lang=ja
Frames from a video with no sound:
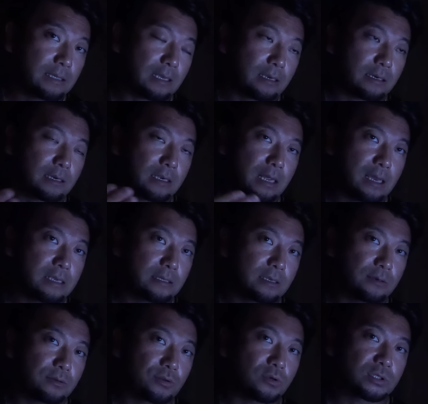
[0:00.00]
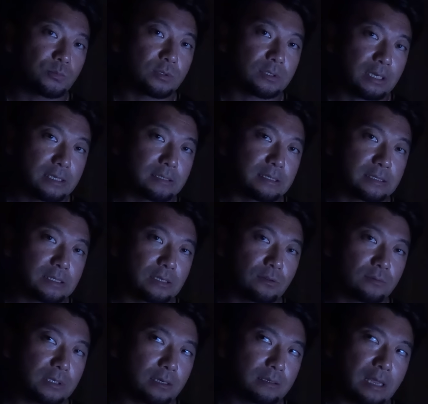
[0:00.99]
なかなか入ってくる余地もないんですけ
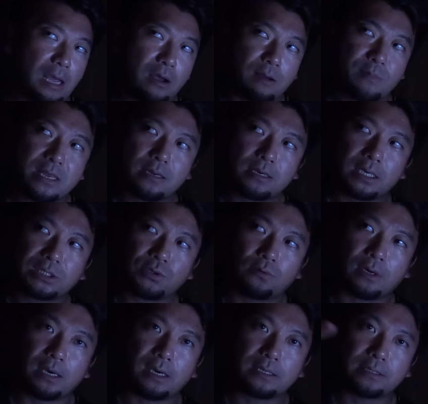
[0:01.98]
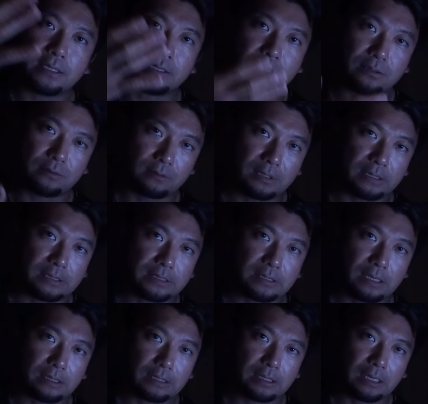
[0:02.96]
ど、逆にアメリカ資本が入ってきてるぐらいで
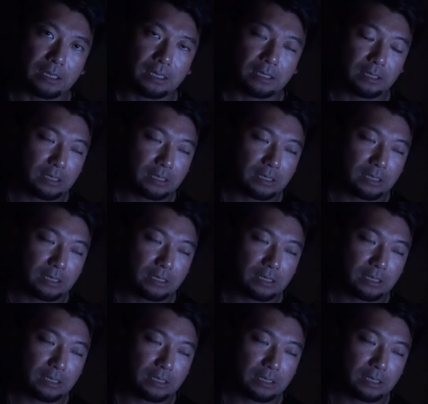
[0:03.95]
すからね。